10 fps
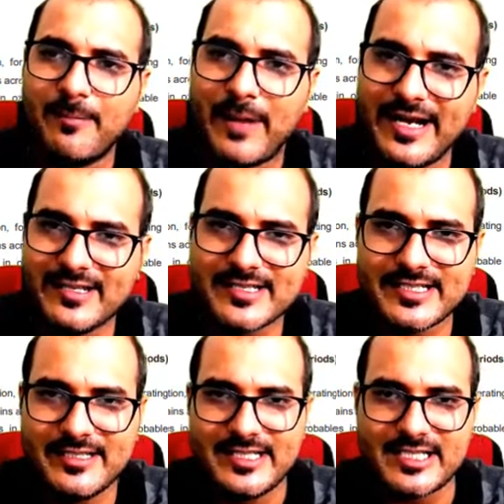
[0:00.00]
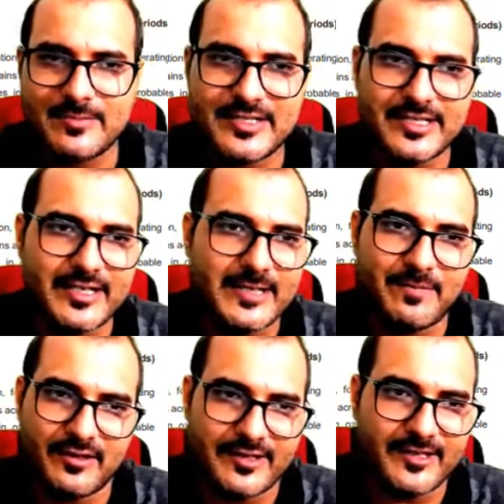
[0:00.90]
बायंसी ये सब चीज़ें नहीं
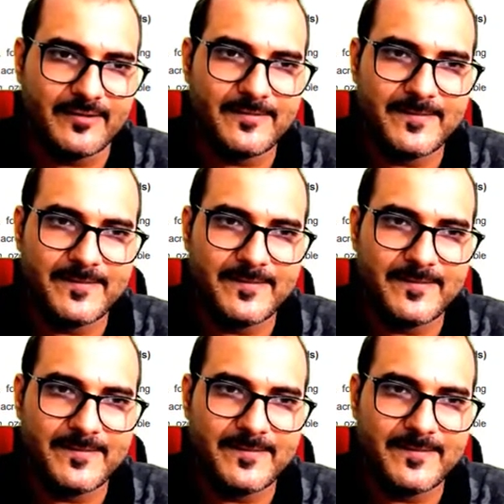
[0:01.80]
पढ़नी है